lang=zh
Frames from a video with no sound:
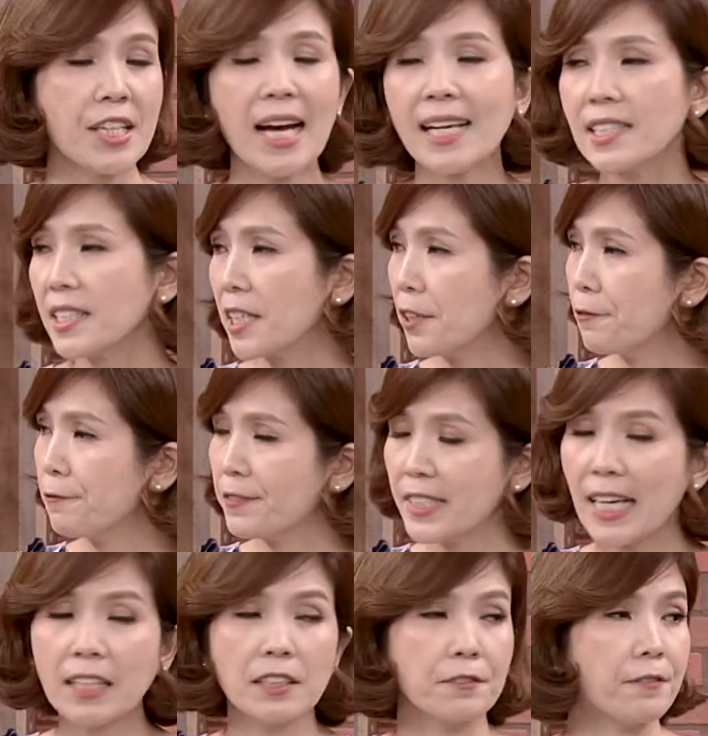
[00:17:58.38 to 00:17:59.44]
实她这个
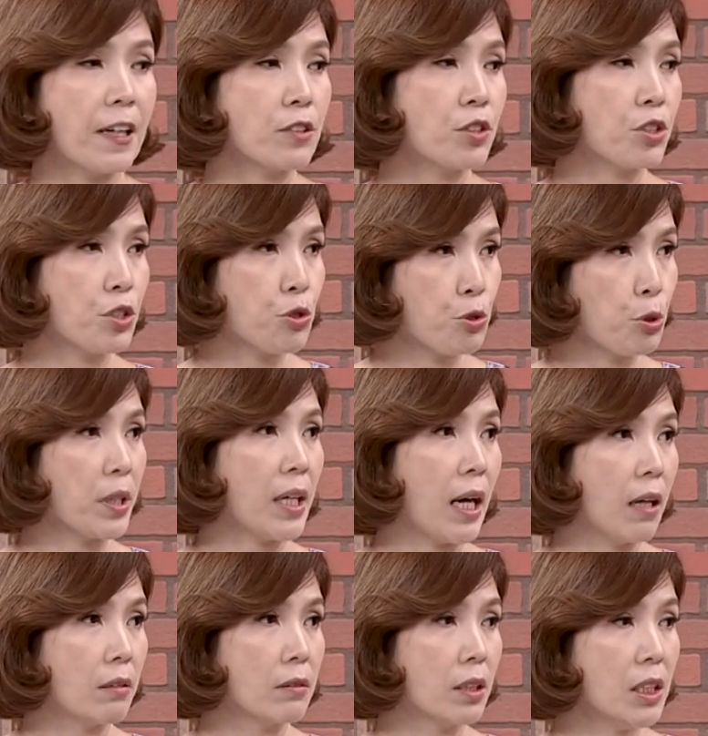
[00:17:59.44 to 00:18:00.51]
这样的方式是最
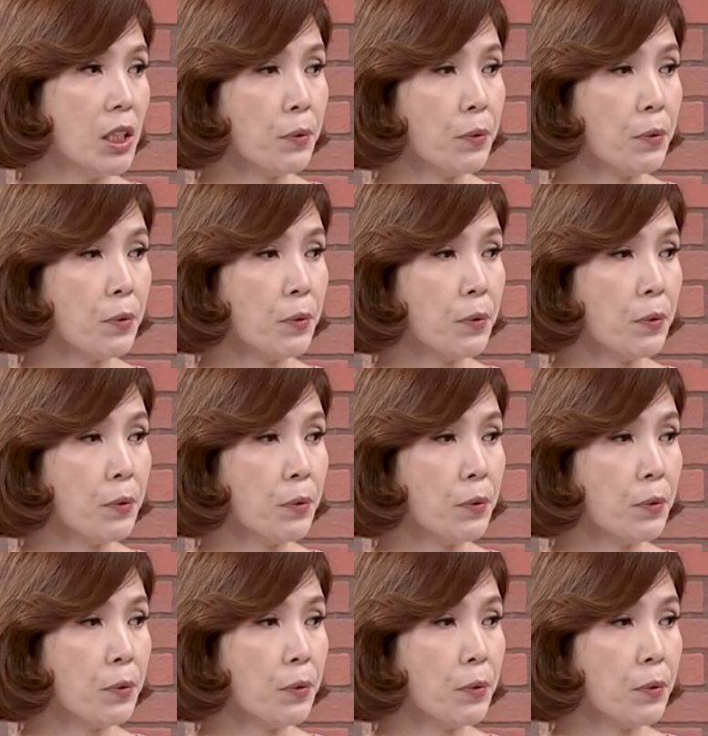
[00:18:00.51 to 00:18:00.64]
好的，